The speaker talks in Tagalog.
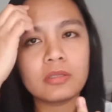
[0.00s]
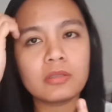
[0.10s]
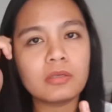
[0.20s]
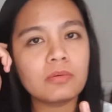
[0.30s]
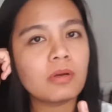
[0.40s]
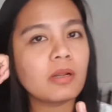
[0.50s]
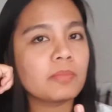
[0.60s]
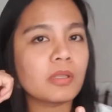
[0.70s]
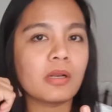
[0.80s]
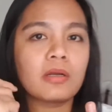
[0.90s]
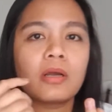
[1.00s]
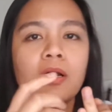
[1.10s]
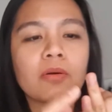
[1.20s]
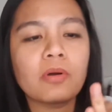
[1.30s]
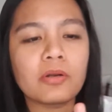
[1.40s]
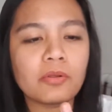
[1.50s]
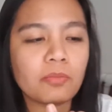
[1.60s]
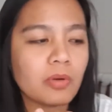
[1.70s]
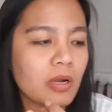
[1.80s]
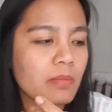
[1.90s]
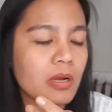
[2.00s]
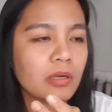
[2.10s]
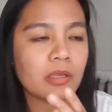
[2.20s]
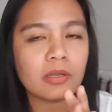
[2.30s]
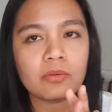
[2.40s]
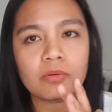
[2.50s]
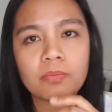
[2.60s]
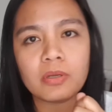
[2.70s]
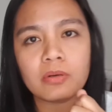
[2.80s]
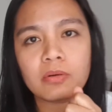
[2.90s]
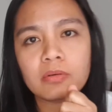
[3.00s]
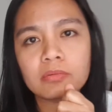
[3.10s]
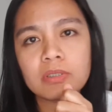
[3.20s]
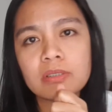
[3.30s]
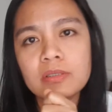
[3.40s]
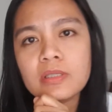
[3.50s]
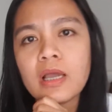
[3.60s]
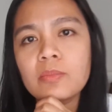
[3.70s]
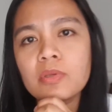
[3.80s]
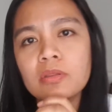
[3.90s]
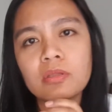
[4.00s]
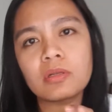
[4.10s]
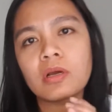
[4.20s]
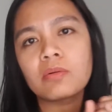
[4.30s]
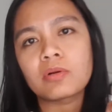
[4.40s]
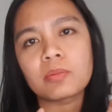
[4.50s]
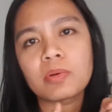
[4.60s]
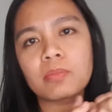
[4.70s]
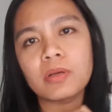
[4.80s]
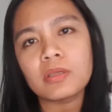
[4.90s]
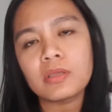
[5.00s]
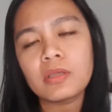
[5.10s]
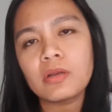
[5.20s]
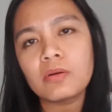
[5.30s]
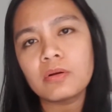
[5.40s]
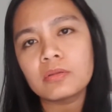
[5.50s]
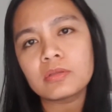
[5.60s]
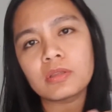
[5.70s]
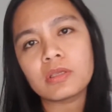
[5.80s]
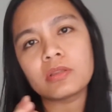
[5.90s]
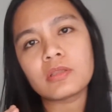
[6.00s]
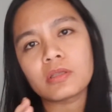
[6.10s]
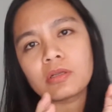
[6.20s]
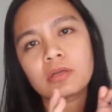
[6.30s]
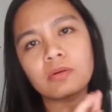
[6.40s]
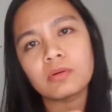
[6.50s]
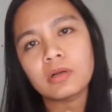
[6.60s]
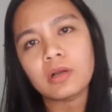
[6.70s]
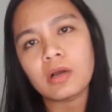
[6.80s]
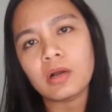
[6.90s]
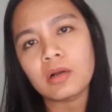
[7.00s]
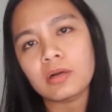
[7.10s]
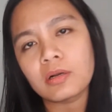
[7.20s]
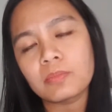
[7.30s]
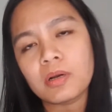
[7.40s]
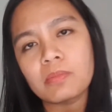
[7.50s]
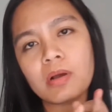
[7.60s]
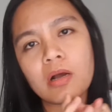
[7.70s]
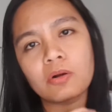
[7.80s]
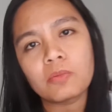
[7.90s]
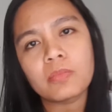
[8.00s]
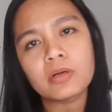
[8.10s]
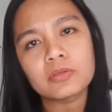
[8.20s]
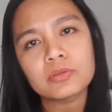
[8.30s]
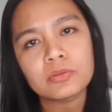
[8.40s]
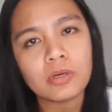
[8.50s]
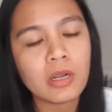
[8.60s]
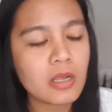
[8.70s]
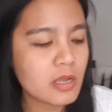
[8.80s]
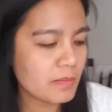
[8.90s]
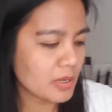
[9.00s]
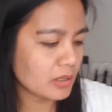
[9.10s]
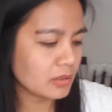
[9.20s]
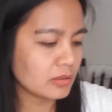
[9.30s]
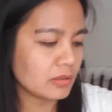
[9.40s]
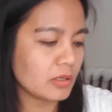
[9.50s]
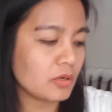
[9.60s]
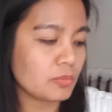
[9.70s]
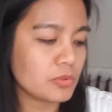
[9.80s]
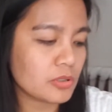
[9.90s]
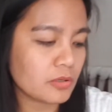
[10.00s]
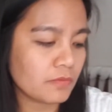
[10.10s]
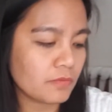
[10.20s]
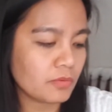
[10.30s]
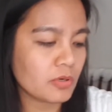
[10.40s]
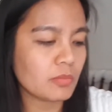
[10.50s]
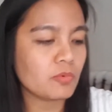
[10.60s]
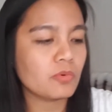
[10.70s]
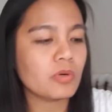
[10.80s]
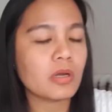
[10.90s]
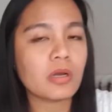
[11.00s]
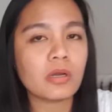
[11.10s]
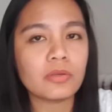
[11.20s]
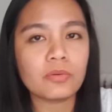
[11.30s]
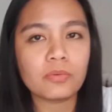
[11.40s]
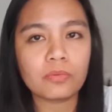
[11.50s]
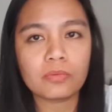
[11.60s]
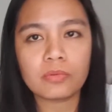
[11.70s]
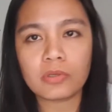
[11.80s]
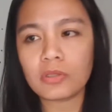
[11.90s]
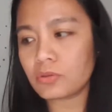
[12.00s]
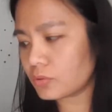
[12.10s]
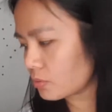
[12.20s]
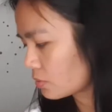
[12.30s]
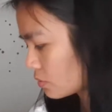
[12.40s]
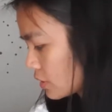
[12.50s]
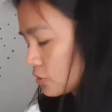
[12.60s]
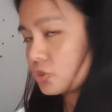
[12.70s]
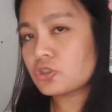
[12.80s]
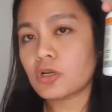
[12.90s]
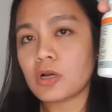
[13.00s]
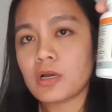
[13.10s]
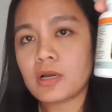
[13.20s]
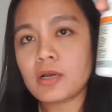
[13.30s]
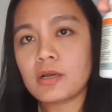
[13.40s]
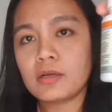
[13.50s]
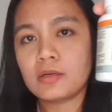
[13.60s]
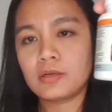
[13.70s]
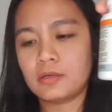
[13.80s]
hindi ko alam talaga kung ano yung mga bagay na yun. Pero this time, hindi na ako nagpapahilot at hindi na rin ako nag nagpapa ako puncture. Parang uh, inobserve ko na muna yung ito at saka